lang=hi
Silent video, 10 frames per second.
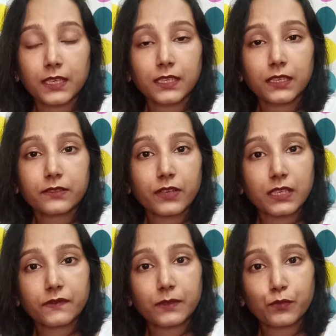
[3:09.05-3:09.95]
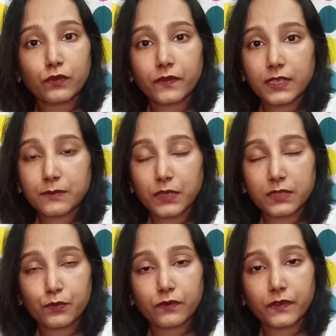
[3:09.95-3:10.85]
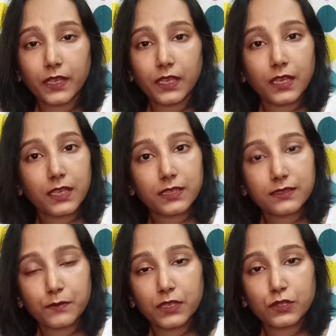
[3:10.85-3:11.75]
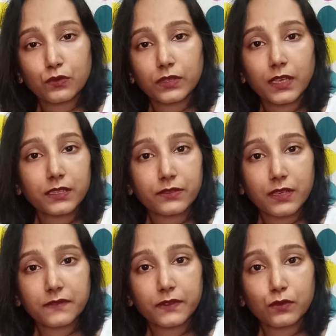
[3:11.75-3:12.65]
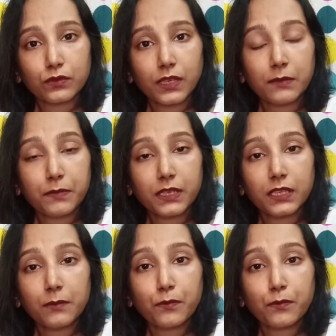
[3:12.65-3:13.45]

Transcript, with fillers: ये ट्रांसफ़र प्रूफ या स्मज प्रूफ नहीं है ये स्मज होता है ट्रांसफ़र होता है बट ये